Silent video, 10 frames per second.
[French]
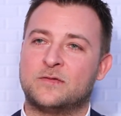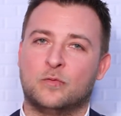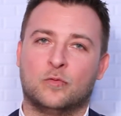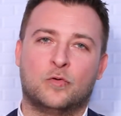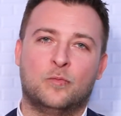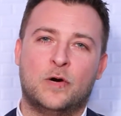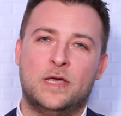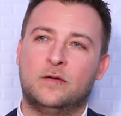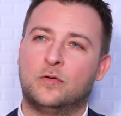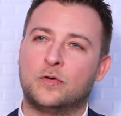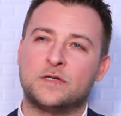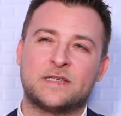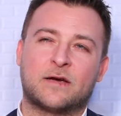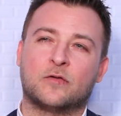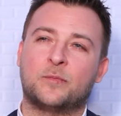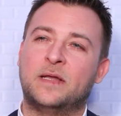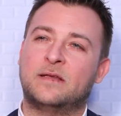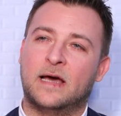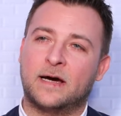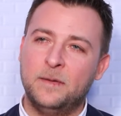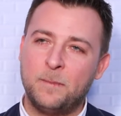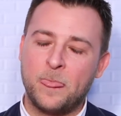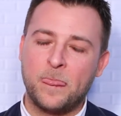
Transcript: sont de moyenne de 250 mètres carrés.